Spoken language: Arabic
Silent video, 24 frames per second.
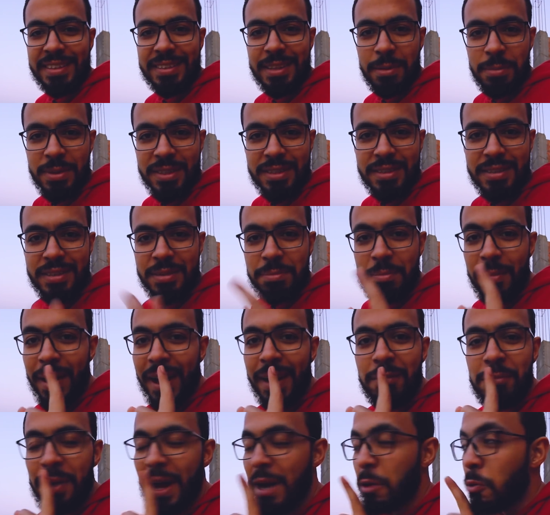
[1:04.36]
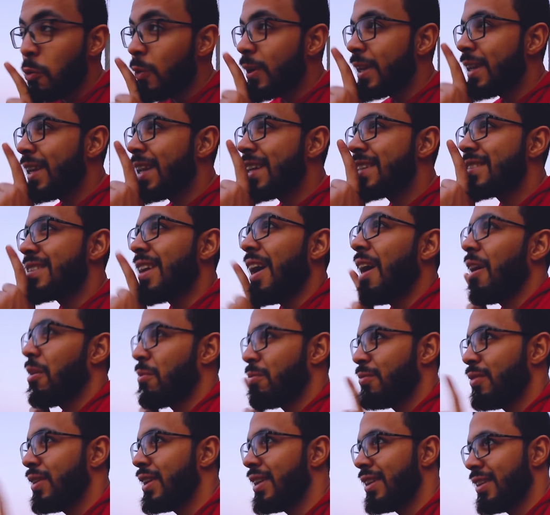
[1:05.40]
انت بس مع مع كل الناس
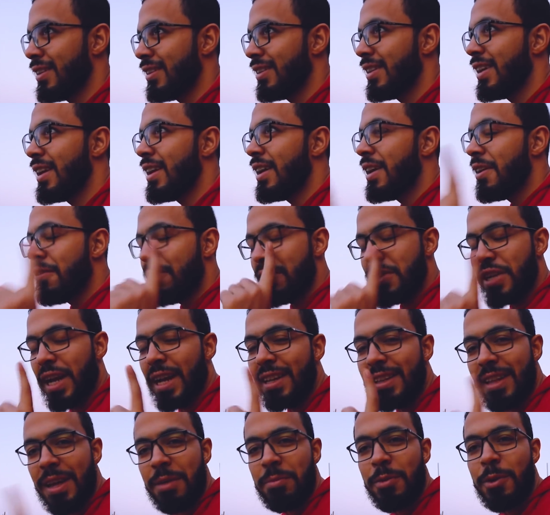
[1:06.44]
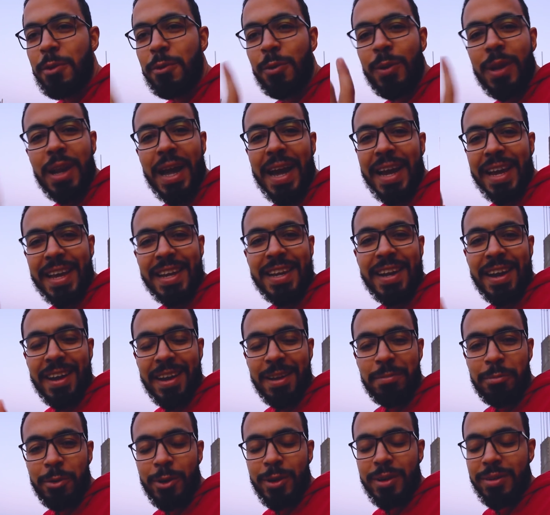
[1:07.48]
حرفيا مفيش حد قابلته اللي حكى لي على
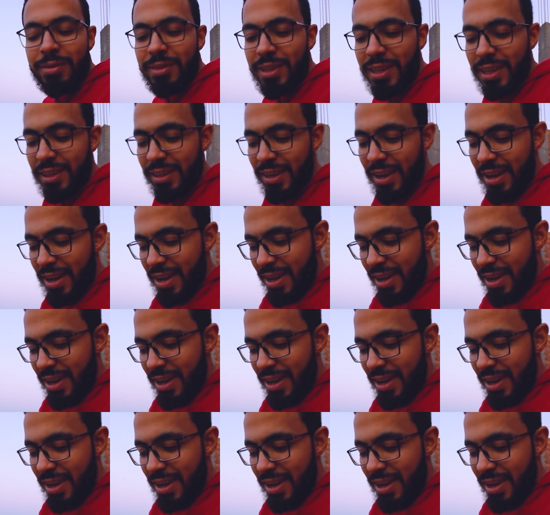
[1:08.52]
المواقف ديت